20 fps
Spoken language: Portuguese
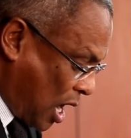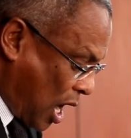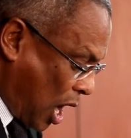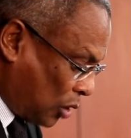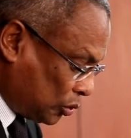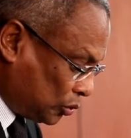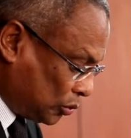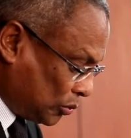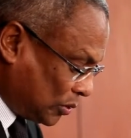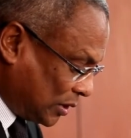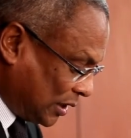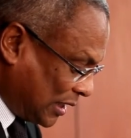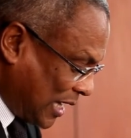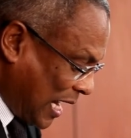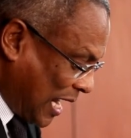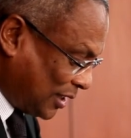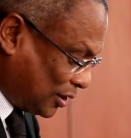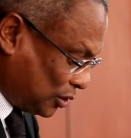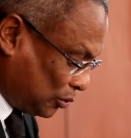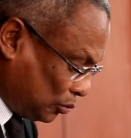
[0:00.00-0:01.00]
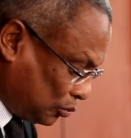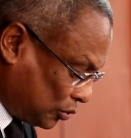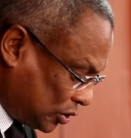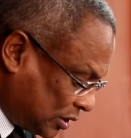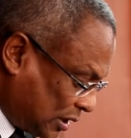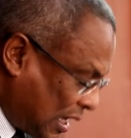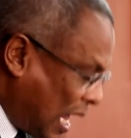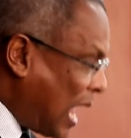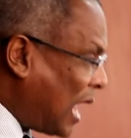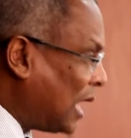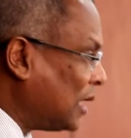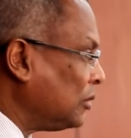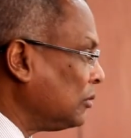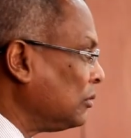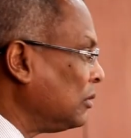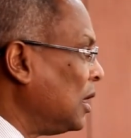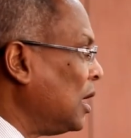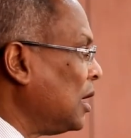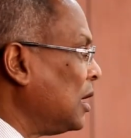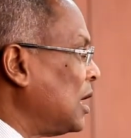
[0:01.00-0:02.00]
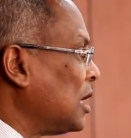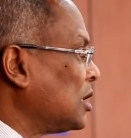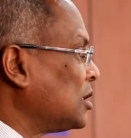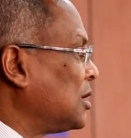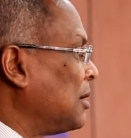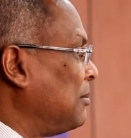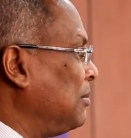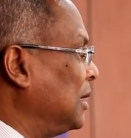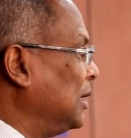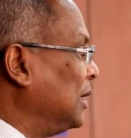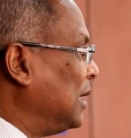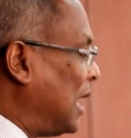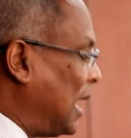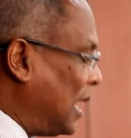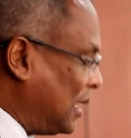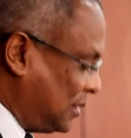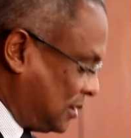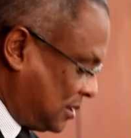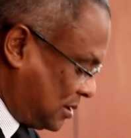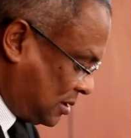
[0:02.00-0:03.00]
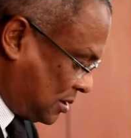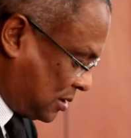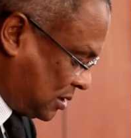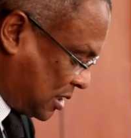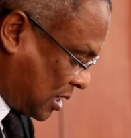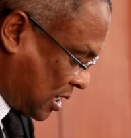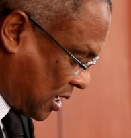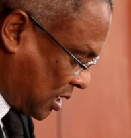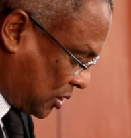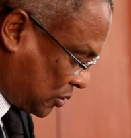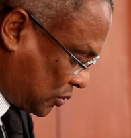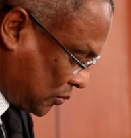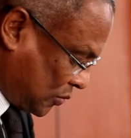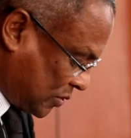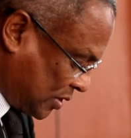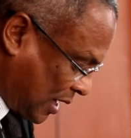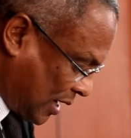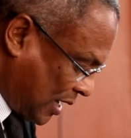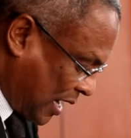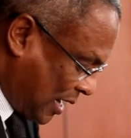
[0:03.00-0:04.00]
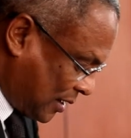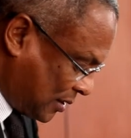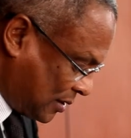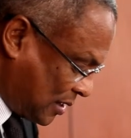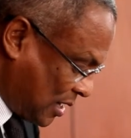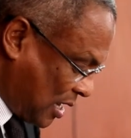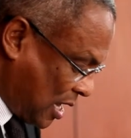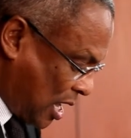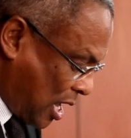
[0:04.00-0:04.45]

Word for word: a autoridade do Estado e a estabilidade da sociedade.